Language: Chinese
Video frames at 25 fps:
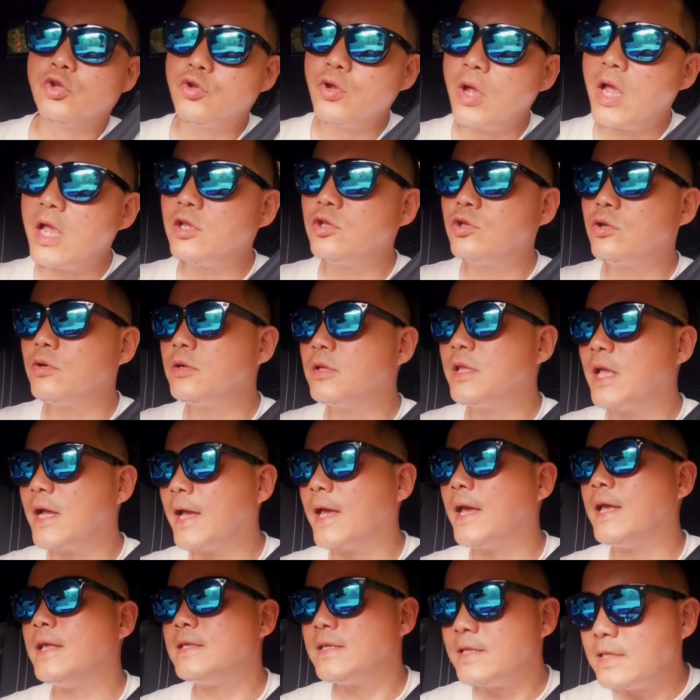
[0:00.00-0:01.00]
虽然说它
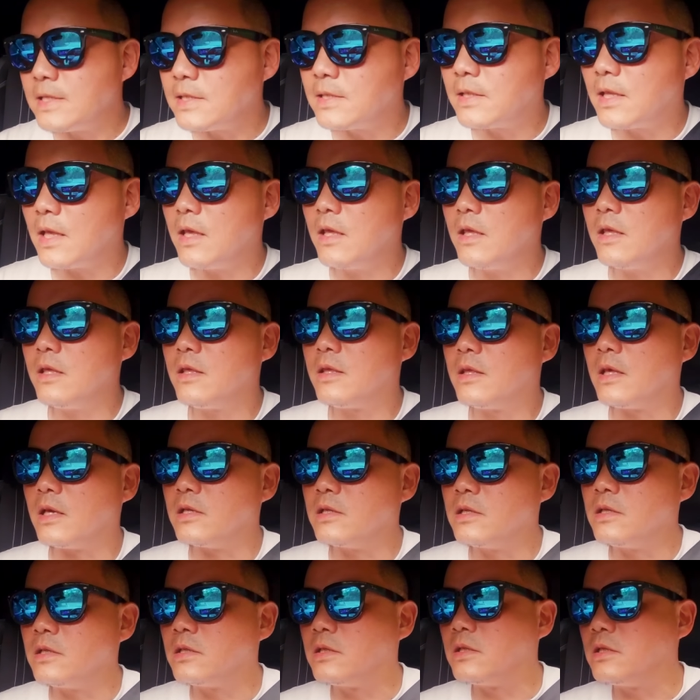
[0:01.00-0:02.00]
可以自定义
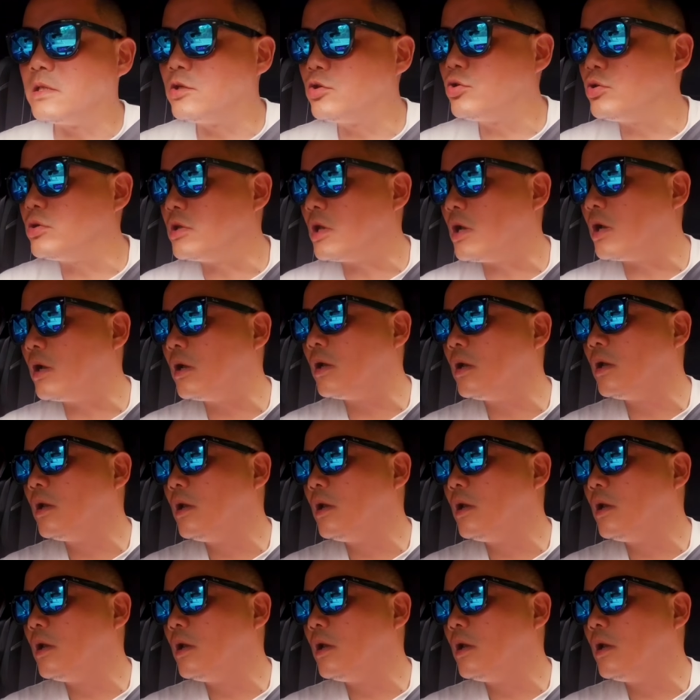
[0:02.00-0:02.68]
显示资讯啊，